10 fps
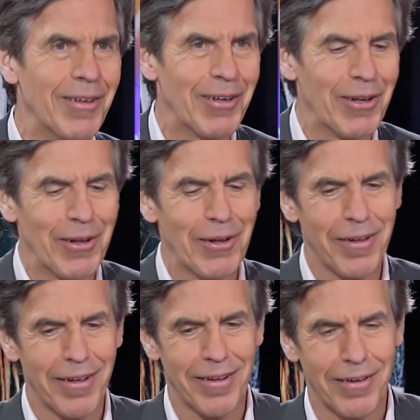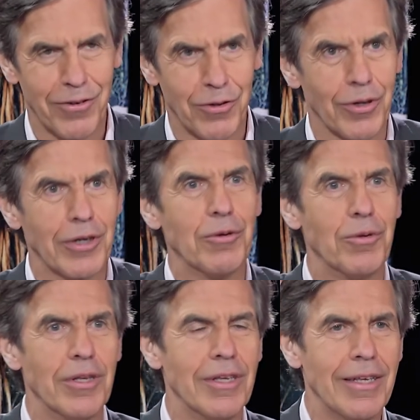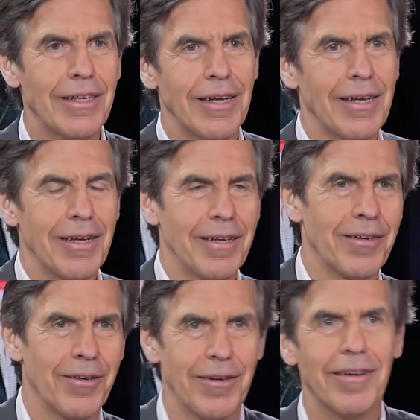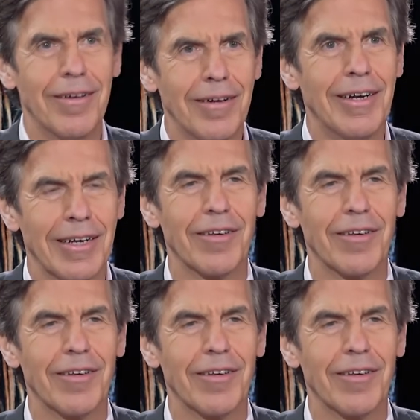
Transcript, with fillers: euh, je réunis euh, les